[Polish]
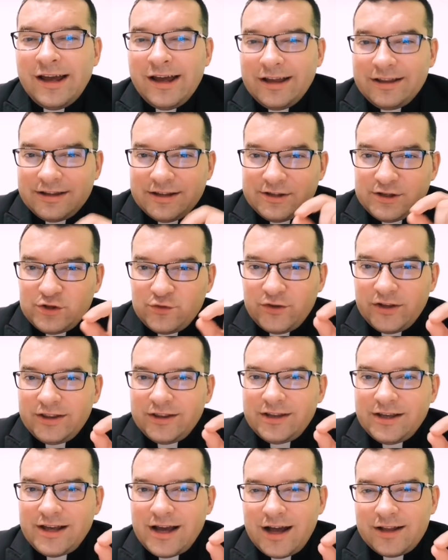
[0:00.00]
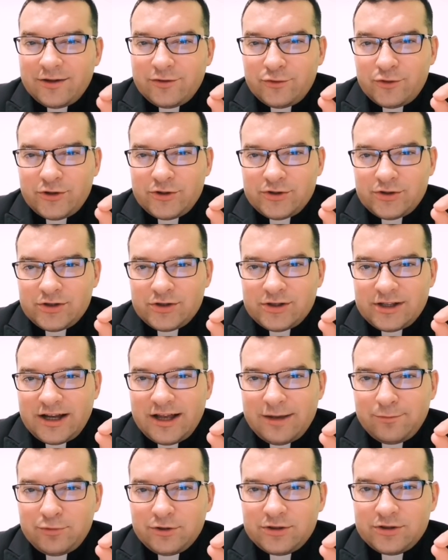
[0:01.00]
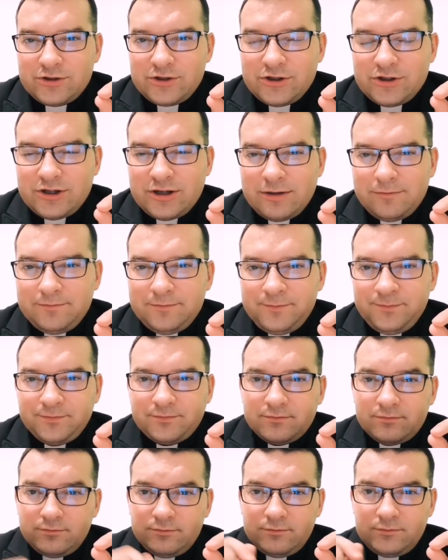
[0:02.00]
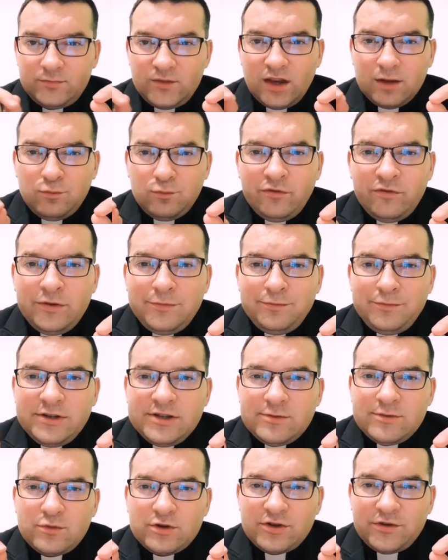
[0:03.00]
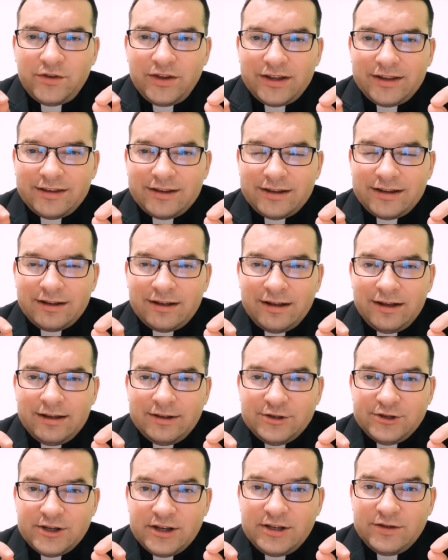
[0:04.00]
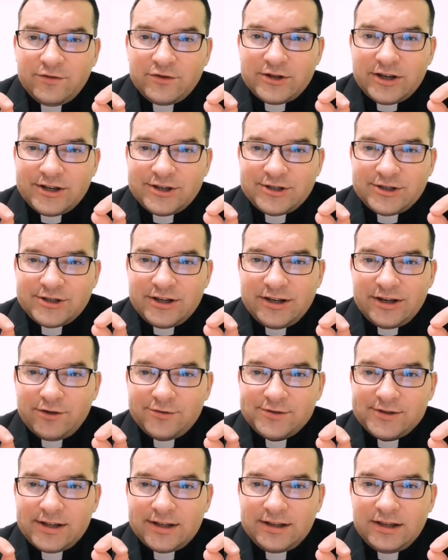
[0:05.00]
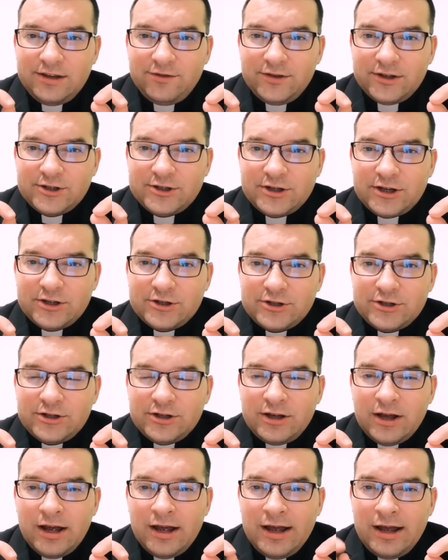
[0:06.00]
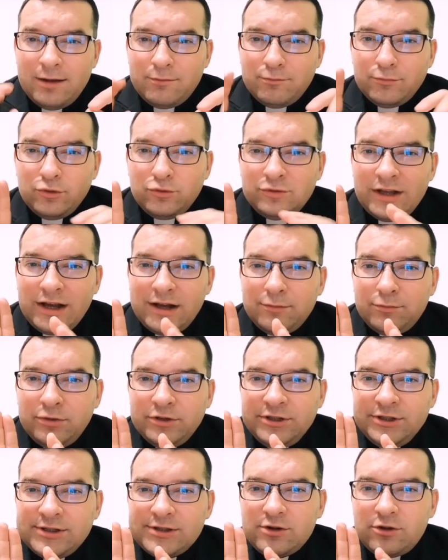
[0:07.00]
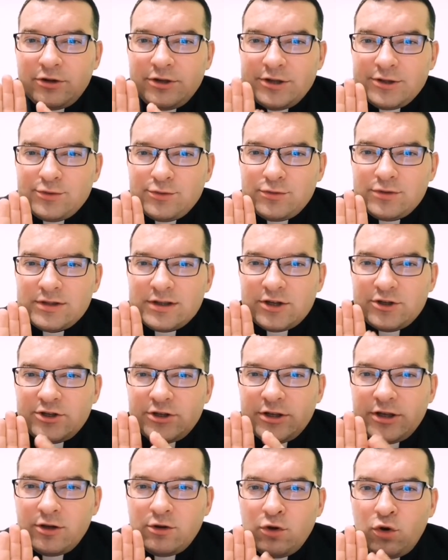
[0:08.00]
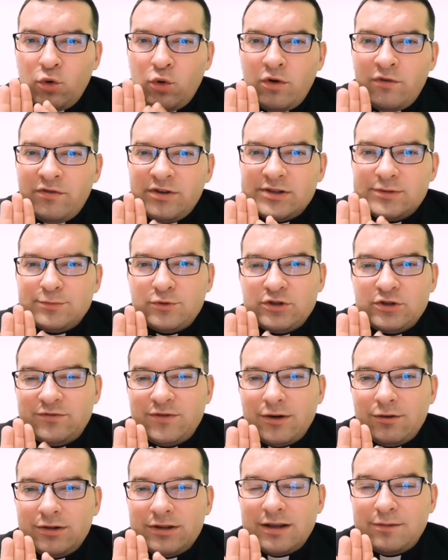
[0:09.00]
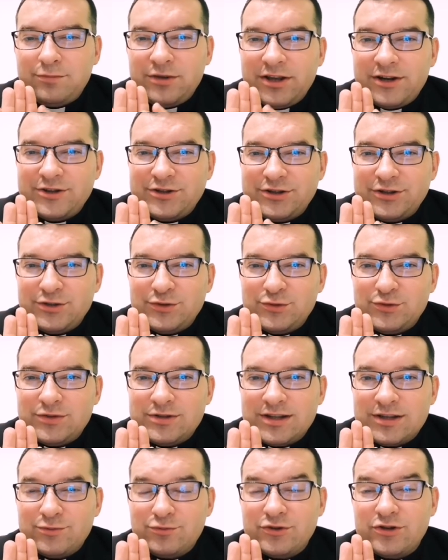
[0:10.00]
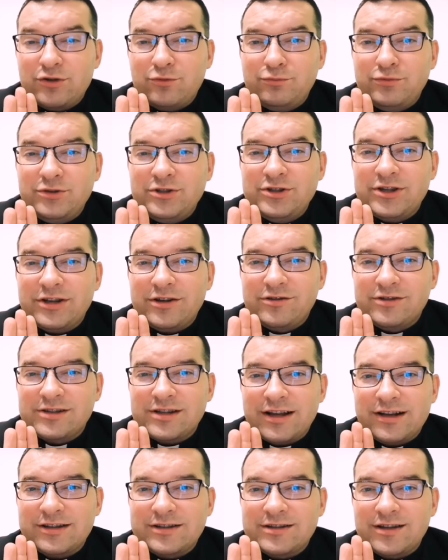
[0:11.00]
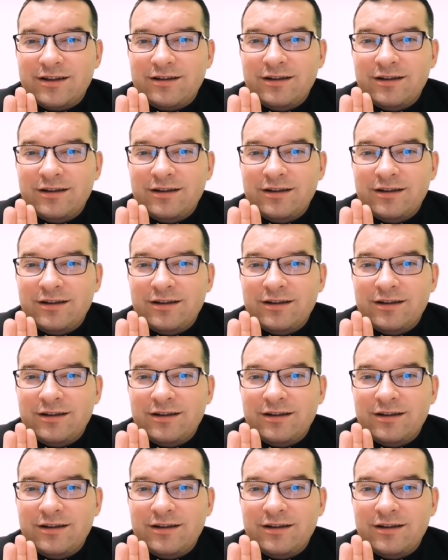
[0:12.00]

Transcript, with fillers: Ten święty Jan, który zostaje pod krzyżem, mówi Pismo Święte, dzień wcześniej, na ostatniej wieczerzy, był tak blisko Jezusa, że jego głowa spoczywała na piersi Jezusa, słyszał bicie jego serca.